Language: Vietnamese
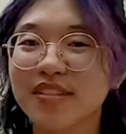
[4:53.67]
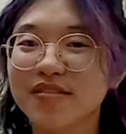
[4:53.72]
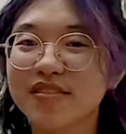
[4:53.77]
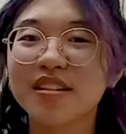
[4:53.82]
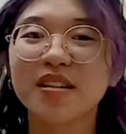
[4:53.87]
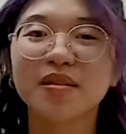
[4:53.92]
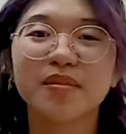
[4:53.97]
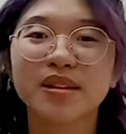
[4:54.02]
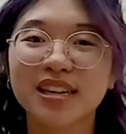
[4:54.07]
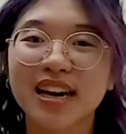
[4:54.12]

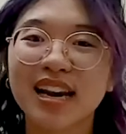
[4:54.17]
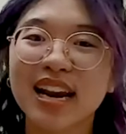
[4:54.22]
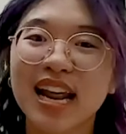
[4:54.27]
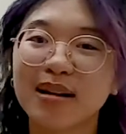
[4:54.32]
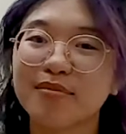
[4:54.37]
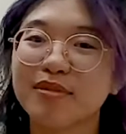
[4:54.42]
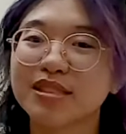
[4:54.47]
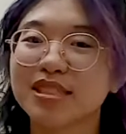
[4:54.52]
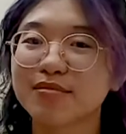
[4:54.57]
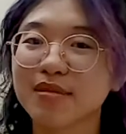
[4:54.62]
việc mình đã
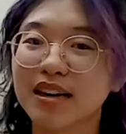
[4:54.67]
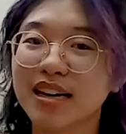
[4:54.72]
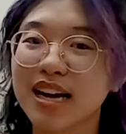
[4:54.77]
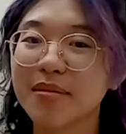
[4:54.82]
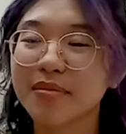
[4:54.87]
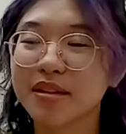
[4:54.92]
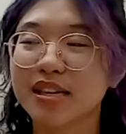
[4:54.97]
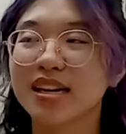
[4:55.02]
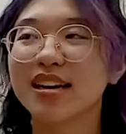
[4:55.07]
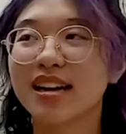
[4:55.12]
làm trong cái
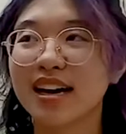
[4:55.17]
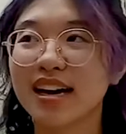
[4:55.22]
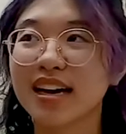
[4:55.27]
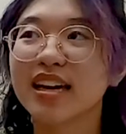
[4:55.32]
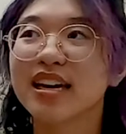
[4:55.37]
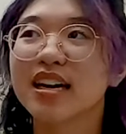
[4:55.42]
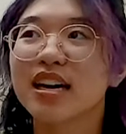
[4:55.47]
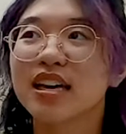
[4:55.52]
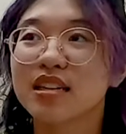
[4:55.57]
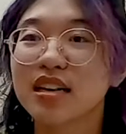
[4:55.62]
gap year này
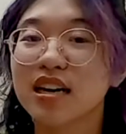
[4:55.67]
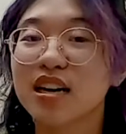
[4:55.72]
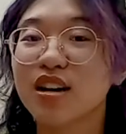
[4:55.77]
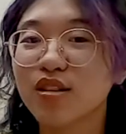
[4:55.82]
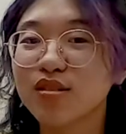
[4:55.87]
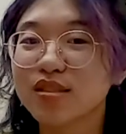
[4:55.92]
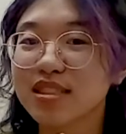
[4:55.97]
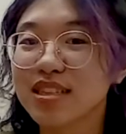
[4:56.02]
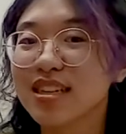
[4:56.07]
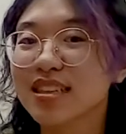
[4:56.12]
ra nó
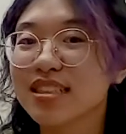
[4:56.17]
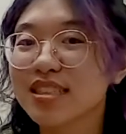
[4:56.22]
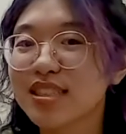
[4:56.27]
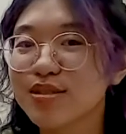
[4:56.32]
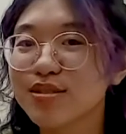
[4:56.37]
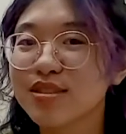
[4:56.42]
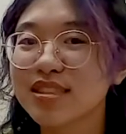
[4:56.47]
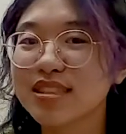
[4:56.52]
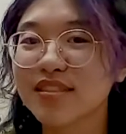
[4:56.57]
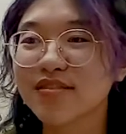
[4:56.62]
còn rất là
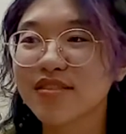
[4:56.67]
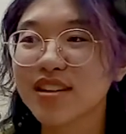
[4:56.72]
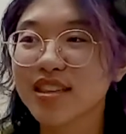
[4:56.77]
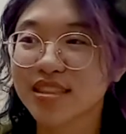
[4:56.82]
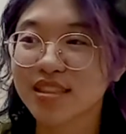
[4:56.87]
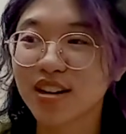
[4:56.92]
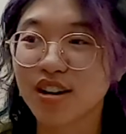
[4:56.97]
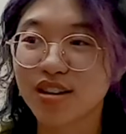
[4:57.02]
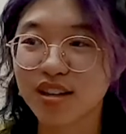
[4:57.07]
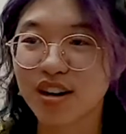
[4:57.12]
nhiều những cái việc
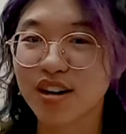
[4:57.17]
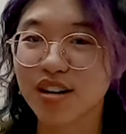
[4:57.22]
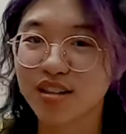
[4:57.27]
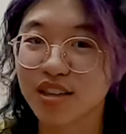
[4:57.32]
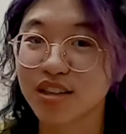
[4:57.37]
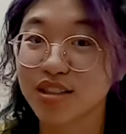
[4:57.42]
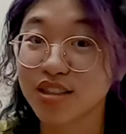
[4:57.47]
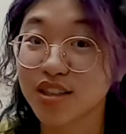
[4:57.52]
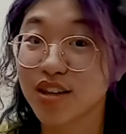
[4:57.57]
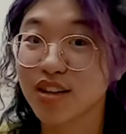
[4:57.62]
nhỏ nhỏ
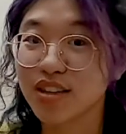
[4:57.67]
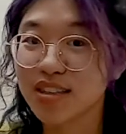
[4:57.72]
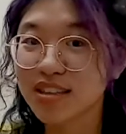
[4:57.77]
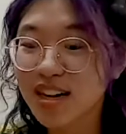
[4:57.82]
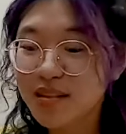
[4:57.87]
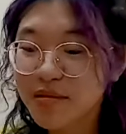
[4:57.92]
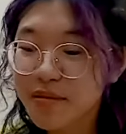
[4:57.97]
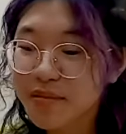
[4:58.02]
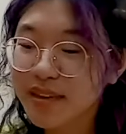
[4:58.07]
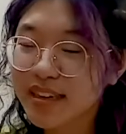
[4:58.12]
nhỏ nhỏ
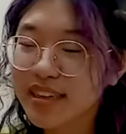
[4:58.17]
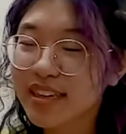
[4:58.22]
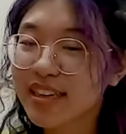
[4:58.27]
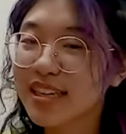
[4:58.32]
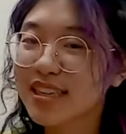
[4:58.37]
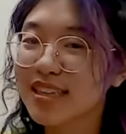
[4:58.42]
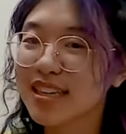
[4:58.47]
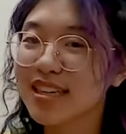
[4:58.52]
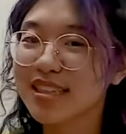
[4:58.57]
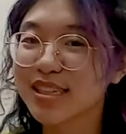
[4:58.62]
nữa mà mình
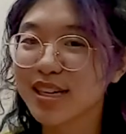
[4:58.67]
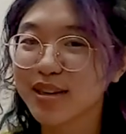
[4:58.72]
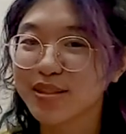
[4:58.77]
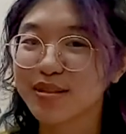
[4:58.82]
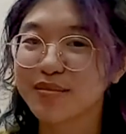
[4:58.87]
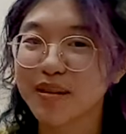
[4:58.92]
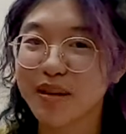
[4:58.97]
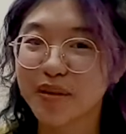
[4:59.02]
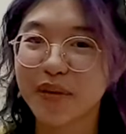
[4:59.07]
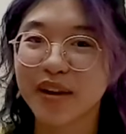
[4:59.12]
ghi rất là nhiều
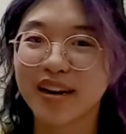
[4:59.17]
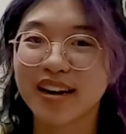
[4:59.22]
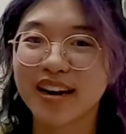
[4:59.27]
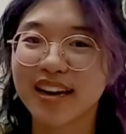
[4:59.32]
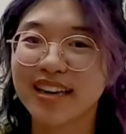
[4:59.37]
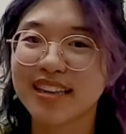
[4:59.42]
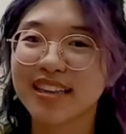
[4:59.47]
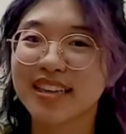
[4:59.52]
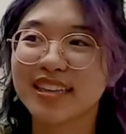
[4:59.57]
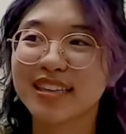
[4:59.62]
trong cái quyển
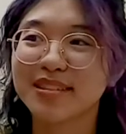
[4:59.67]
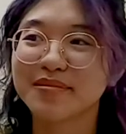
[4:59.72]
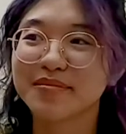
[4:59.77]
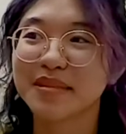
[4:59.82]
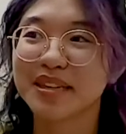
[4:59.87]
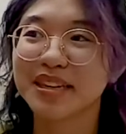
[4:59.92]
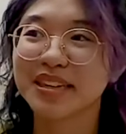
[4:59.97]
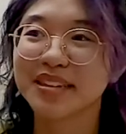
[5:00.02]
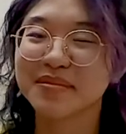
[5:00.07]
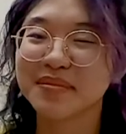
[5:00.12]
này thì nhưng
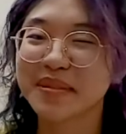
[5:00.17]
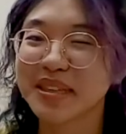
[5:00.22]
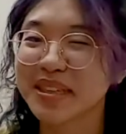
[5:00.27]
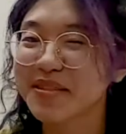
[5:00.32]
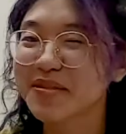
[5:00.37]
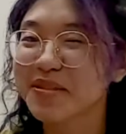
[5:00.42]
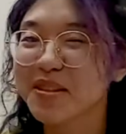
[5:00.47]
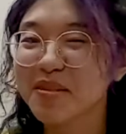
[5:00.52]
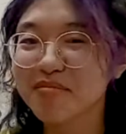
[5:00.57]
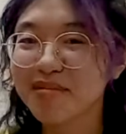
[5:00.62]
mà mình
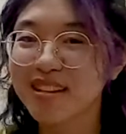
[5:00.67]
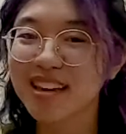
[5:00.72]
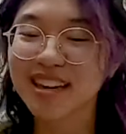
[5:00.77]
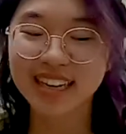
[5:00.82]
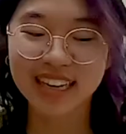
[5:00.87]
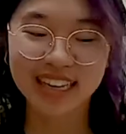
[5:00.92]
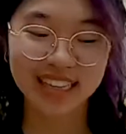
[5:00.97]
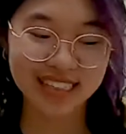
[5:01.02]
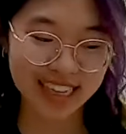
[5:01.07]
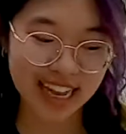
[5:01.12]
cũng không
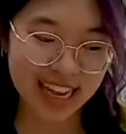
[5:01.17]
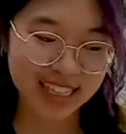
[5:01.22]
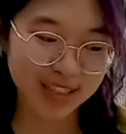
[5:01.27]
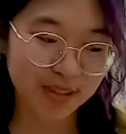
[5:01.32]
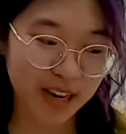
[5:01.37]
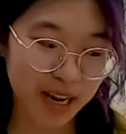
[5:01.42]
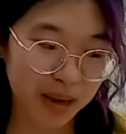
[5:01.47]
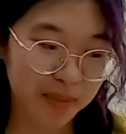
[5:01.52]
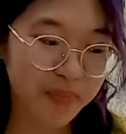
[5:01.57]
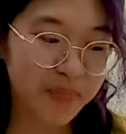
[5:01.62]
tiện kể ra
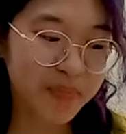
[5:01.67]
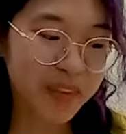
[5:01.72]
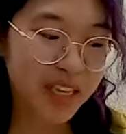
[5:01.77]
cho lắm